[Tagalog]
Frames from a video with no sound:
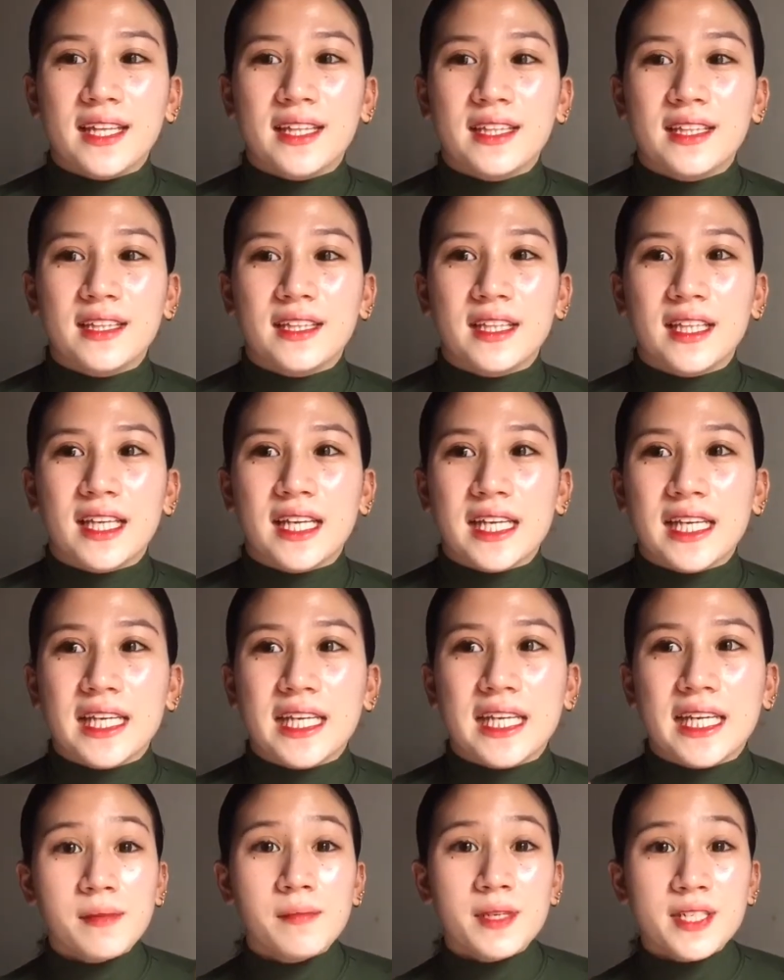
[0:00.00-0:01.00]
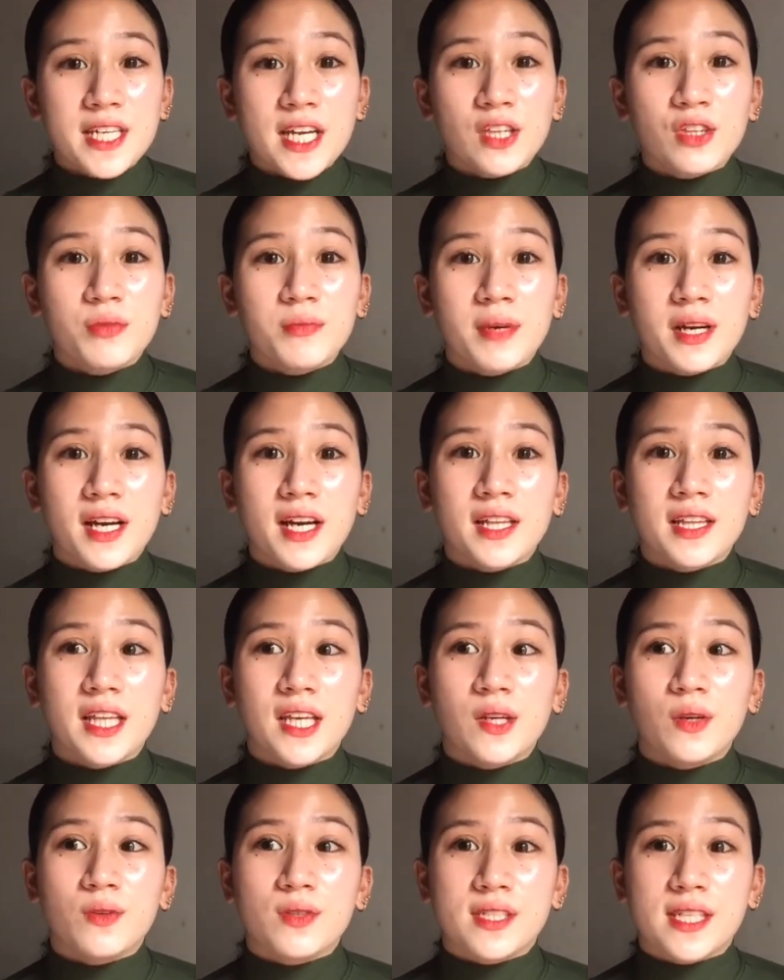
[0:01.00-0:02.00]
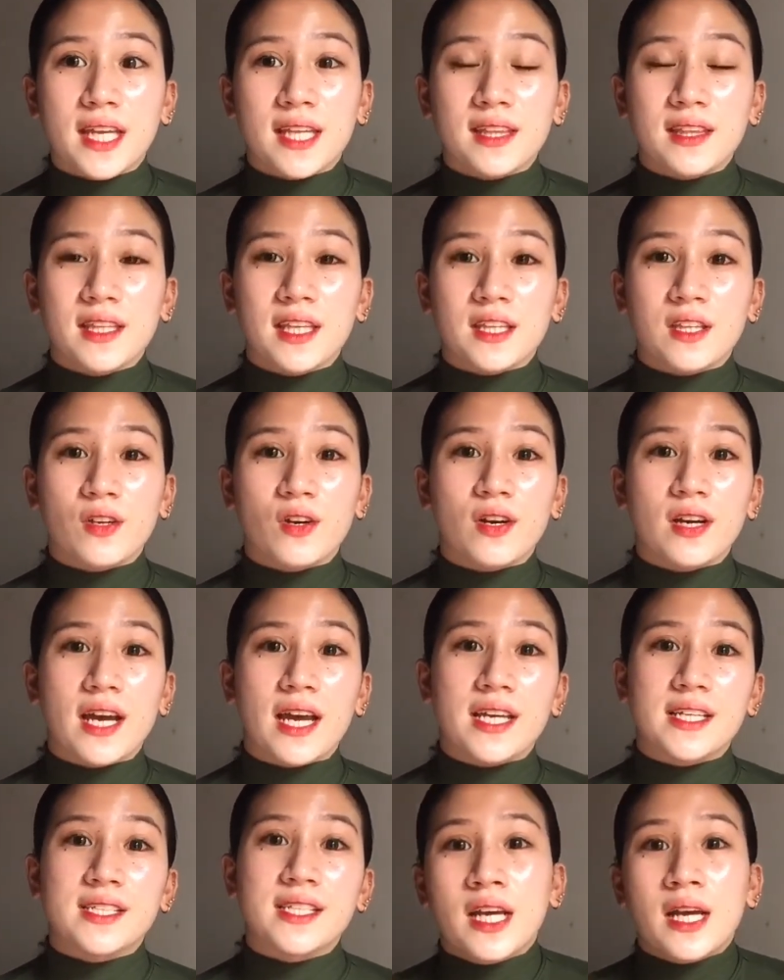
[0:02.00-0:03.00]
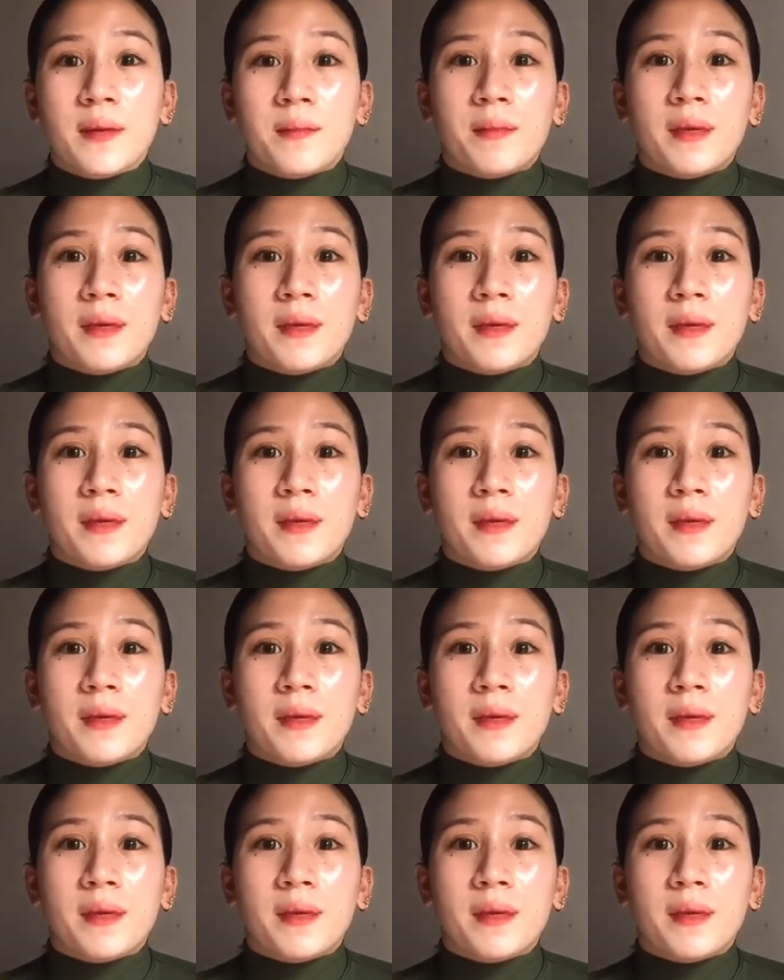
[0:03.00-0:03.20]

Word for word: And hindi masyado maganda yung scent nito guys.